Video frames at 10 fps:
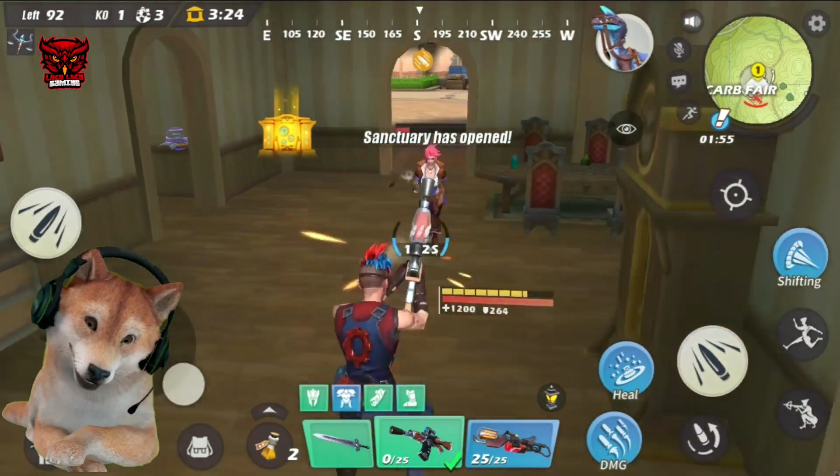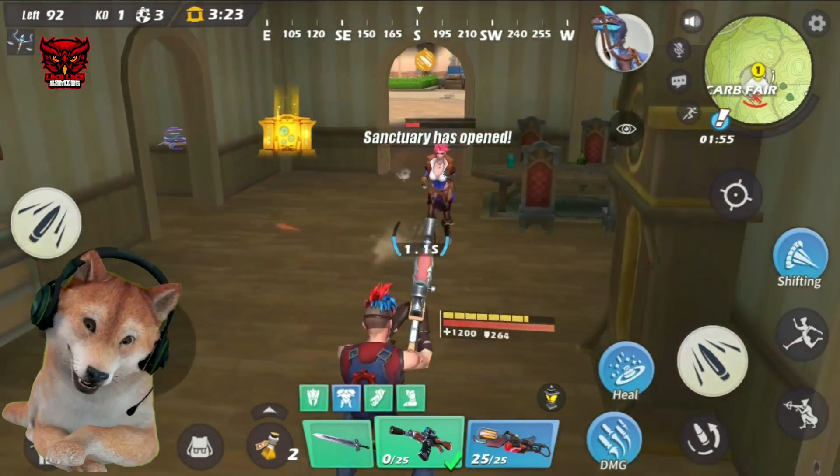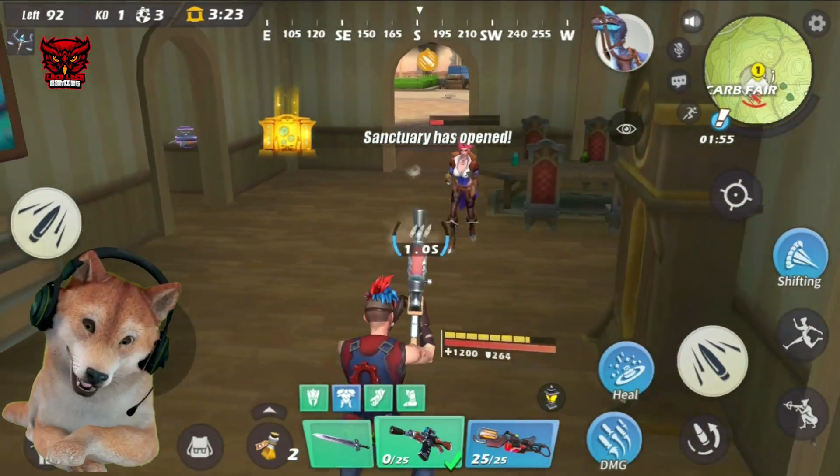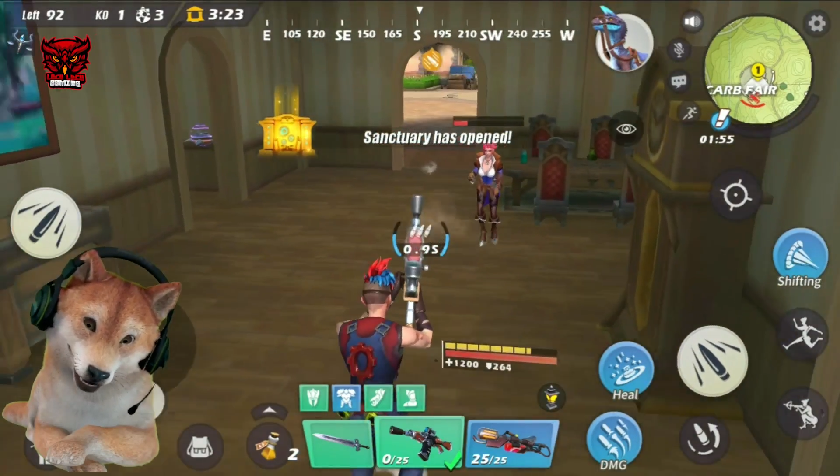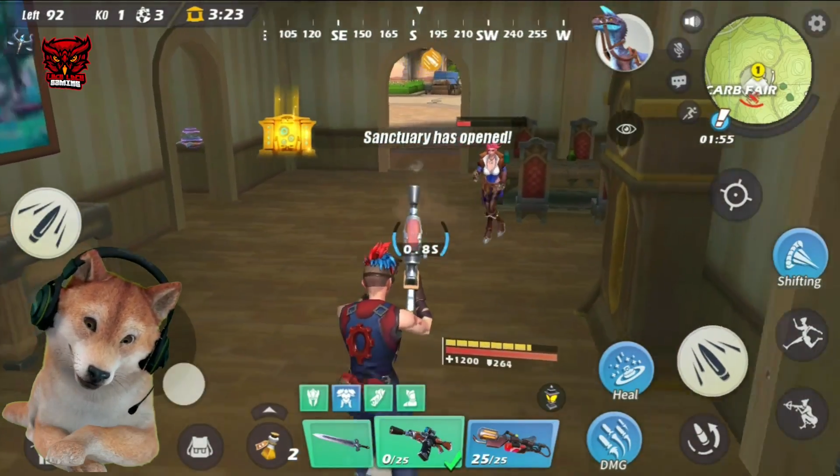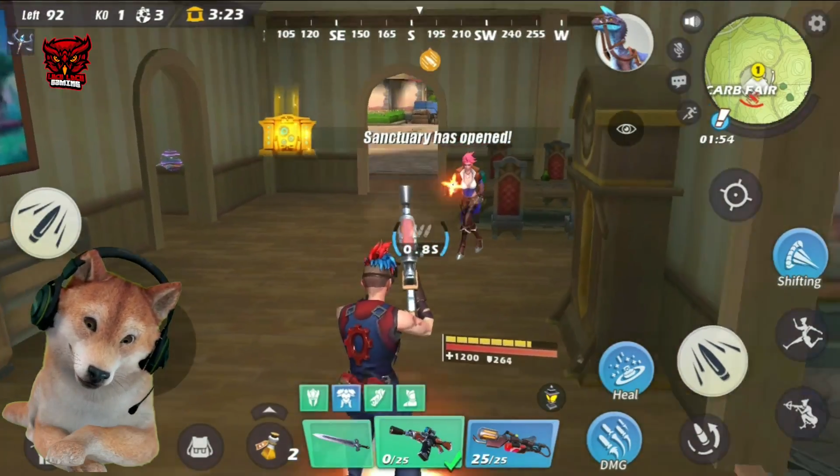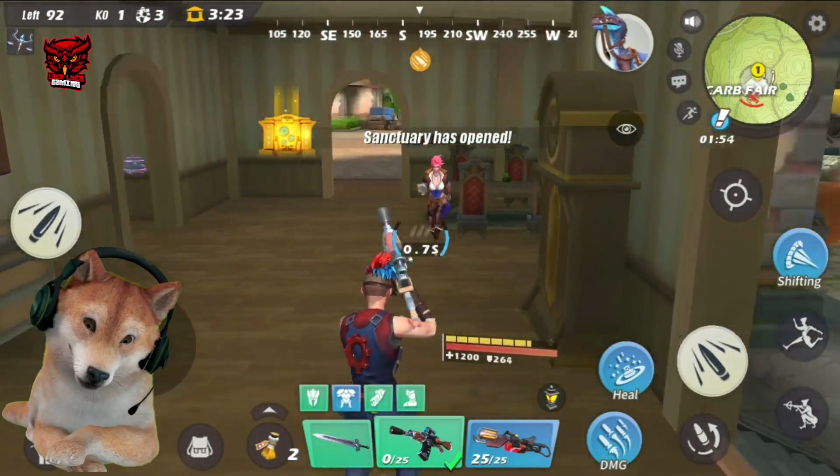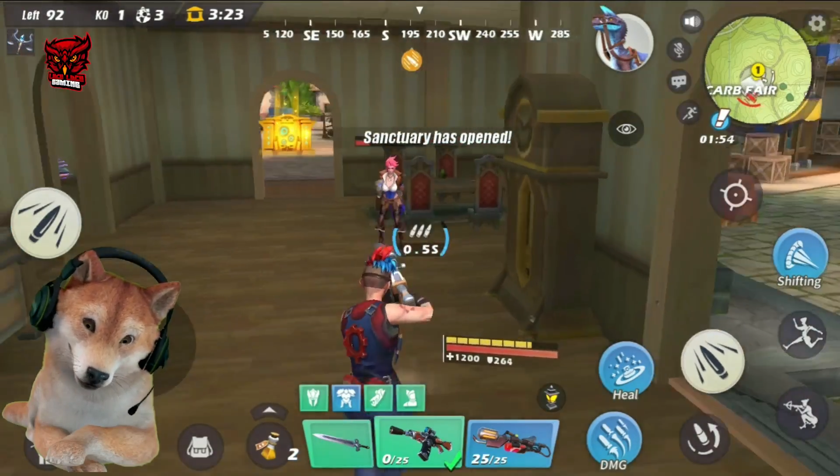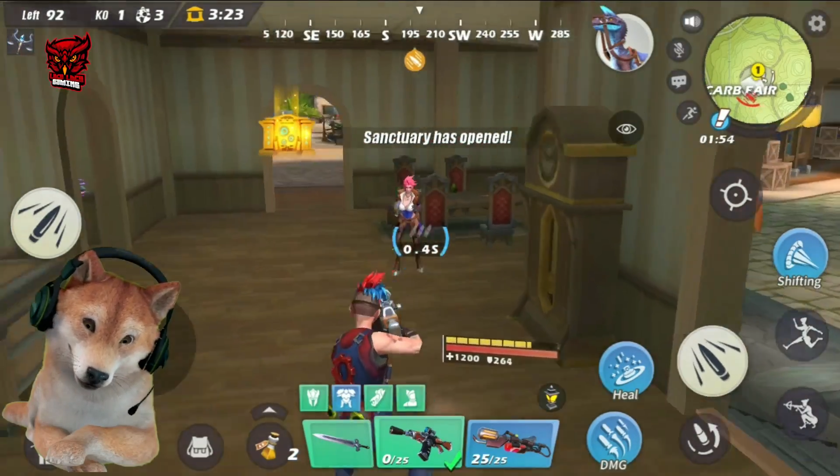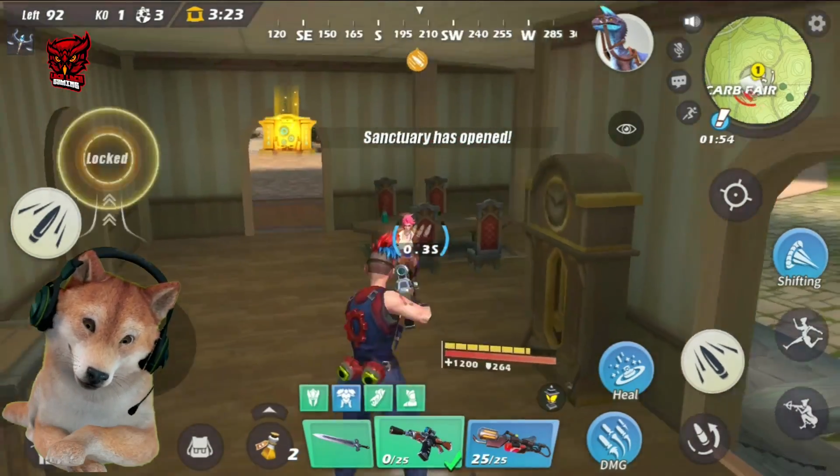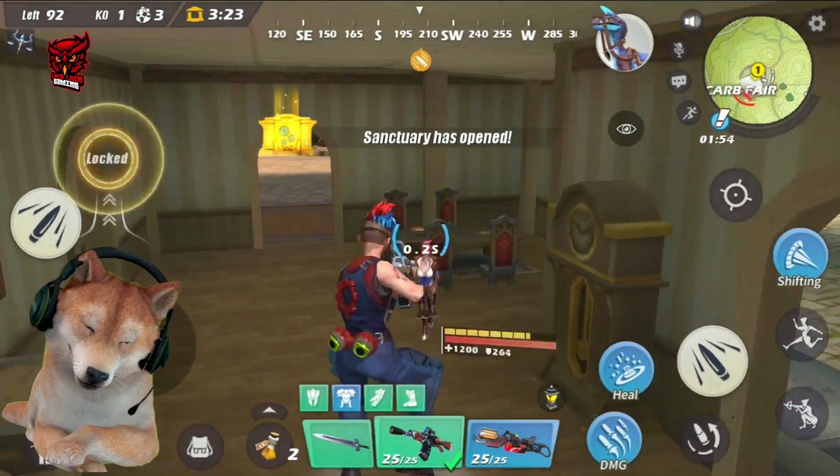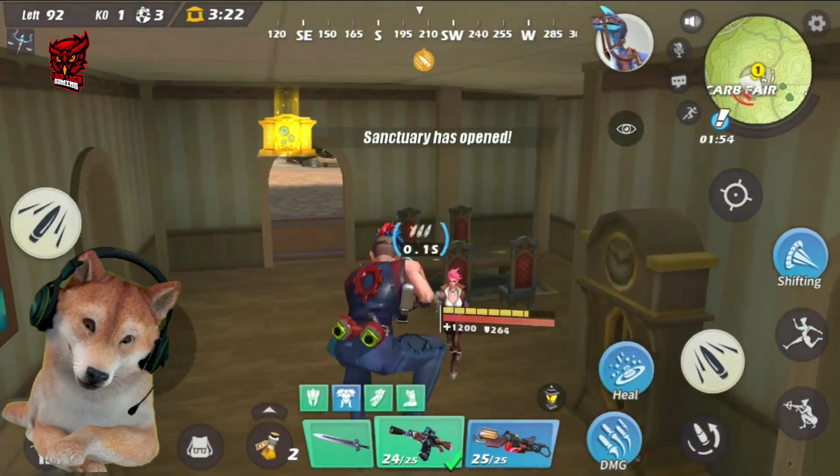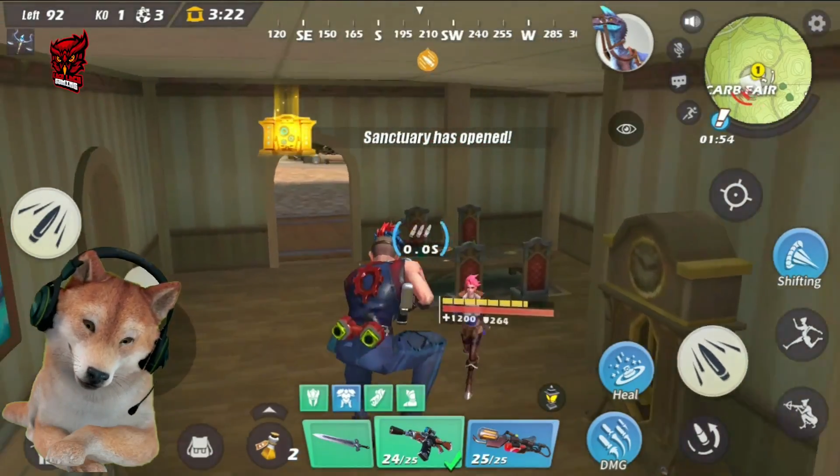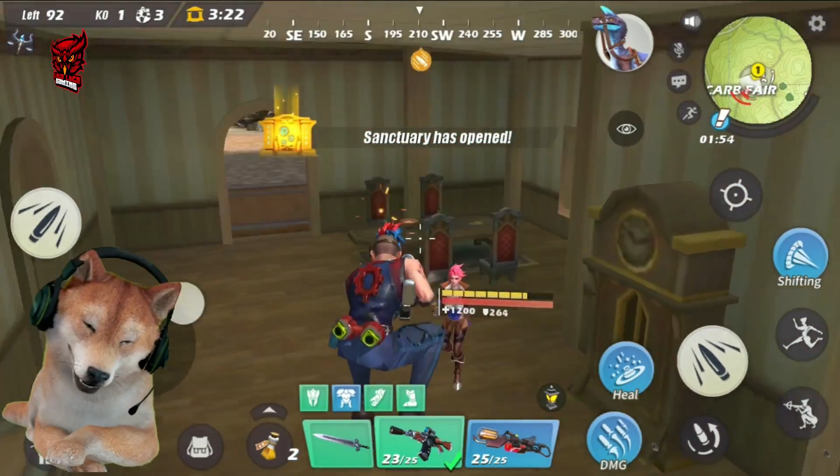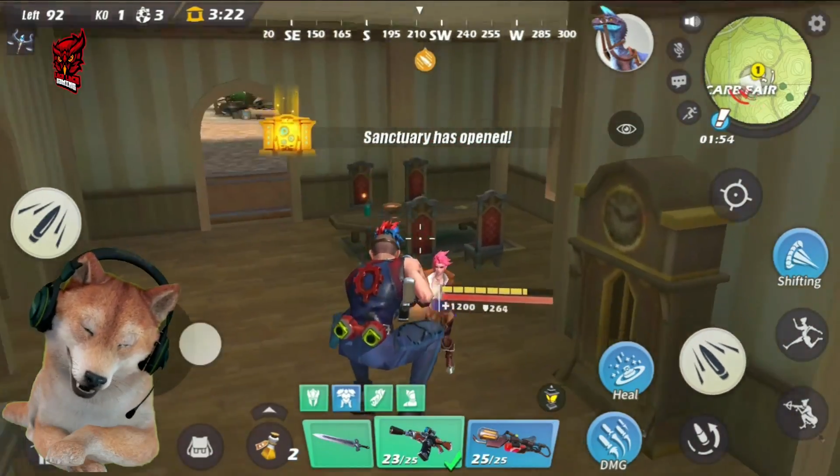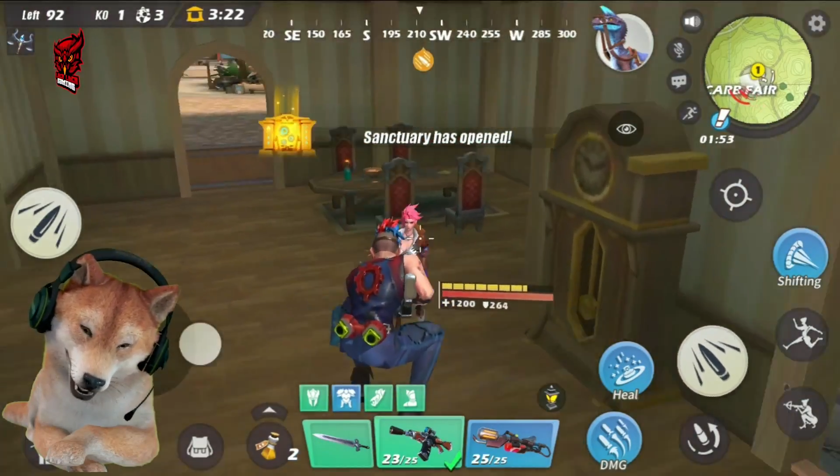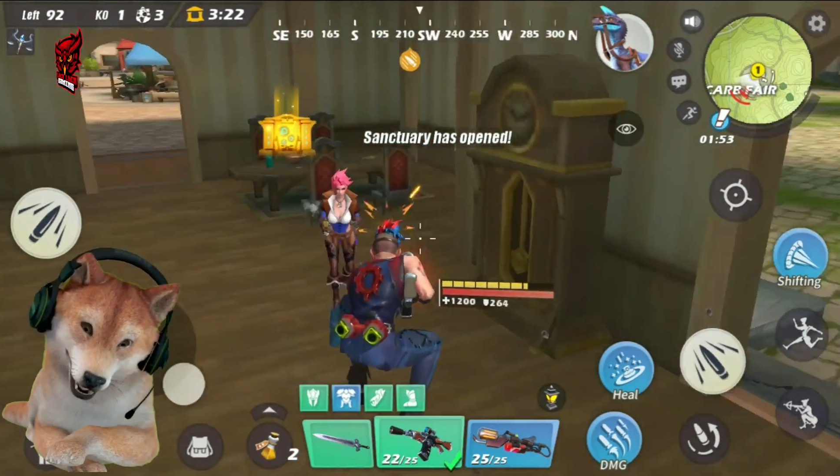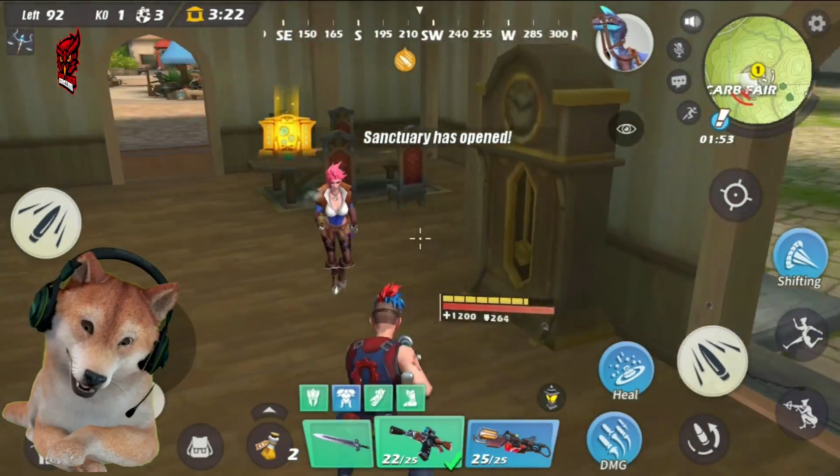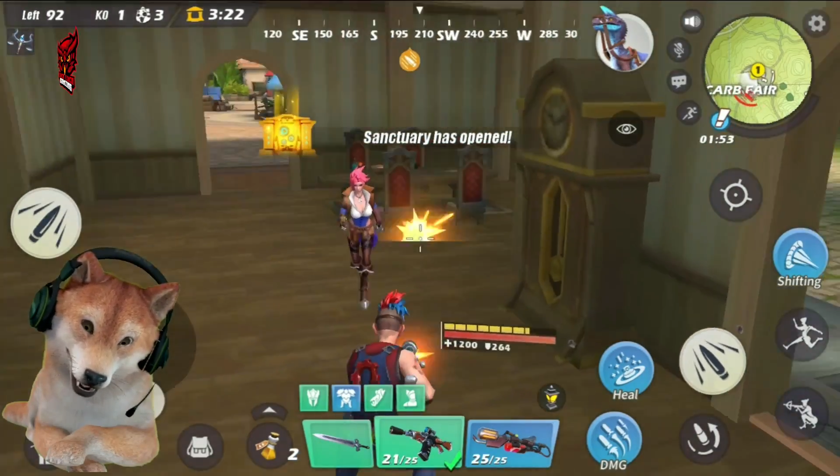ya jadi emang